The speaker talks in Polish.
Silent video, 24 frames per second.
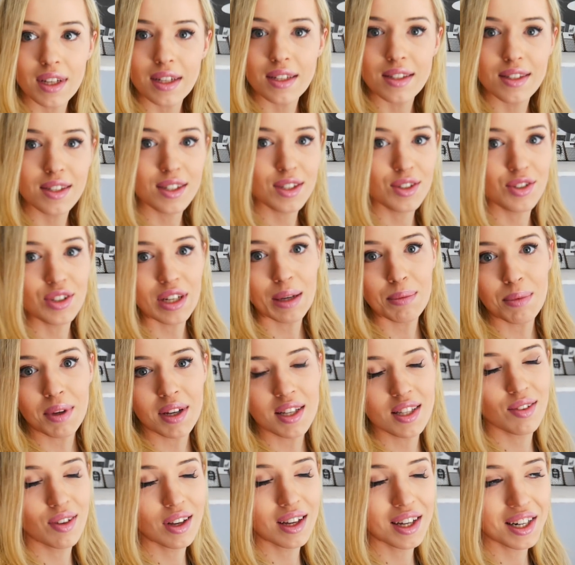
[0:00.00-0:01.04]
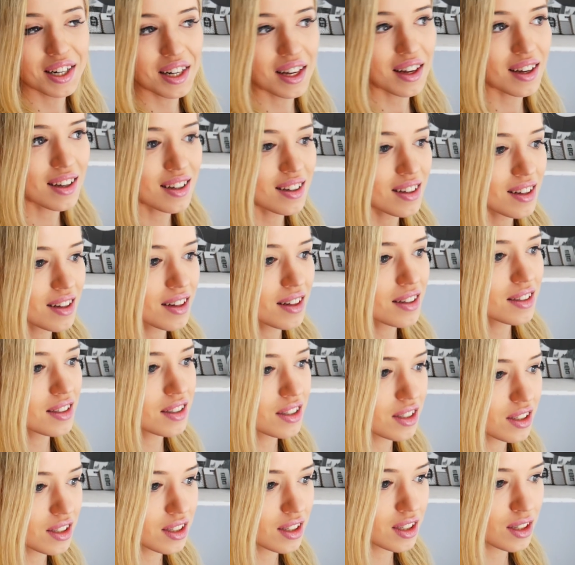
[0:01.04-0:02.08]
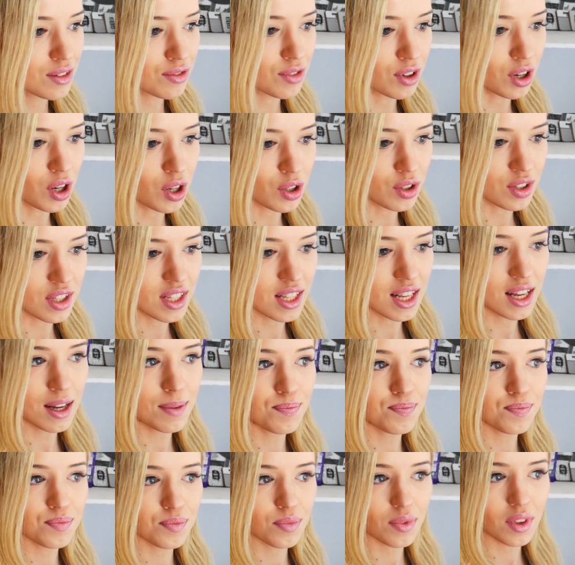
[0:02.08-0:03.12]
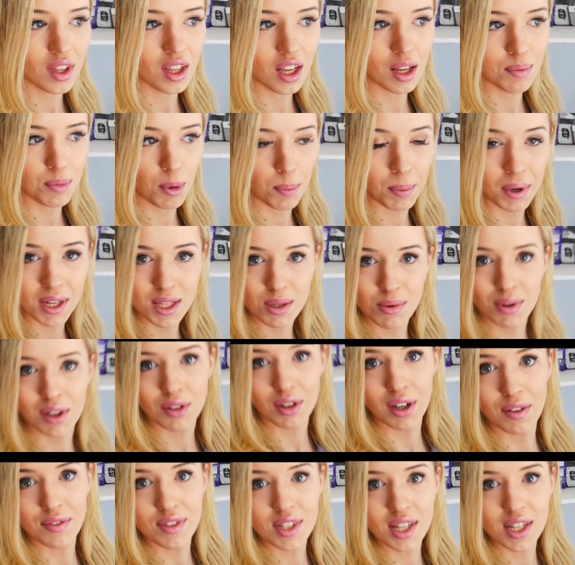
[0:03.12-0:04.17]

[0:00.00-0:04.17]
z ryżem jak zwykle i, i wychodzę. Popracuję trochę w